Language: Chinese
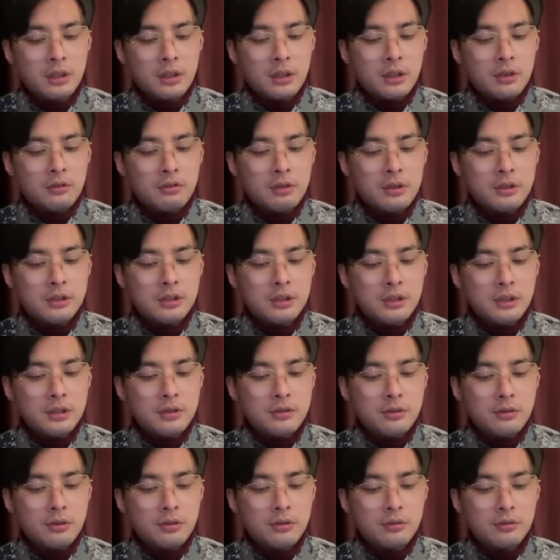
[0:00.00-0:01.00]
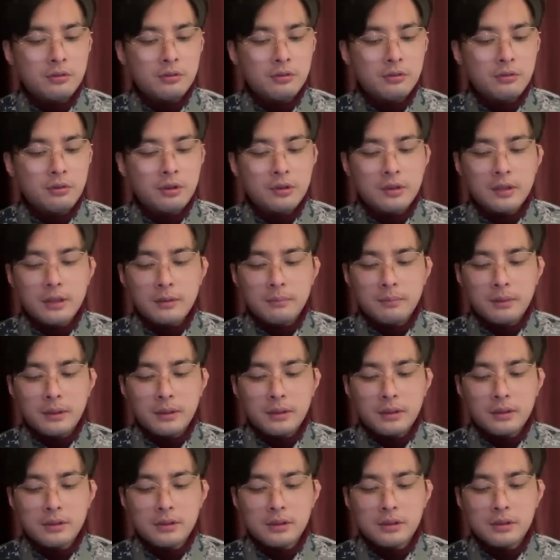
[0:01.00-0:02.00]
随即立即与中国在北
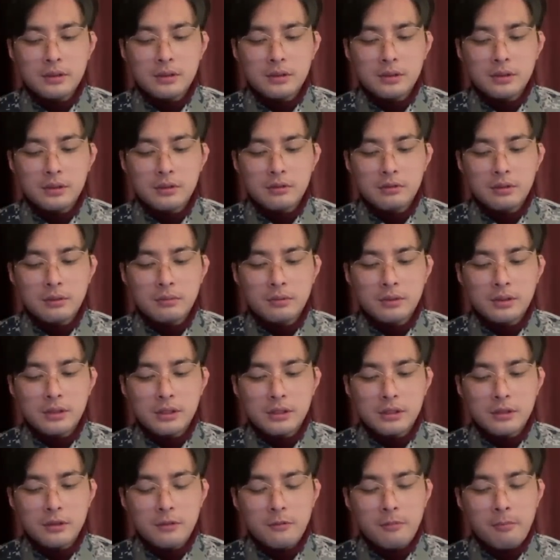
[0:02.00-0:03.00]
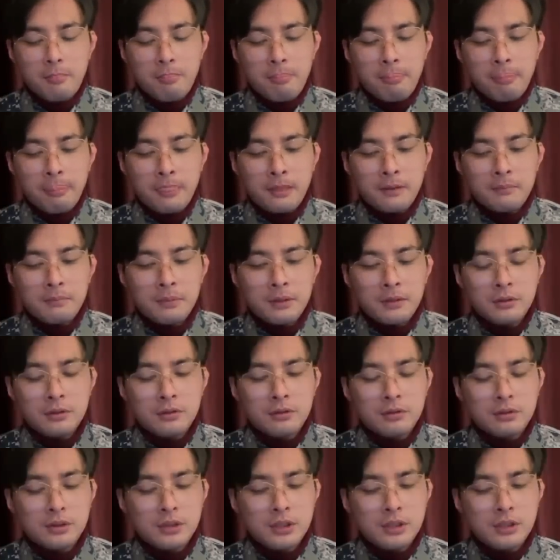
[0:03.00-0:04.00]
京正式宣布建交，并
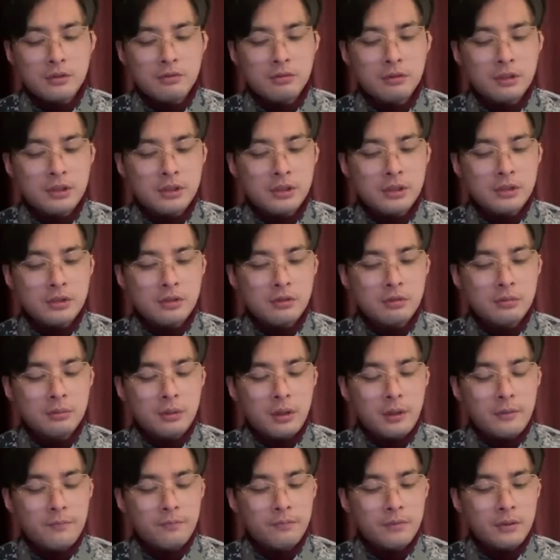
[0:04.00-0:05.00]
签署了建交公报。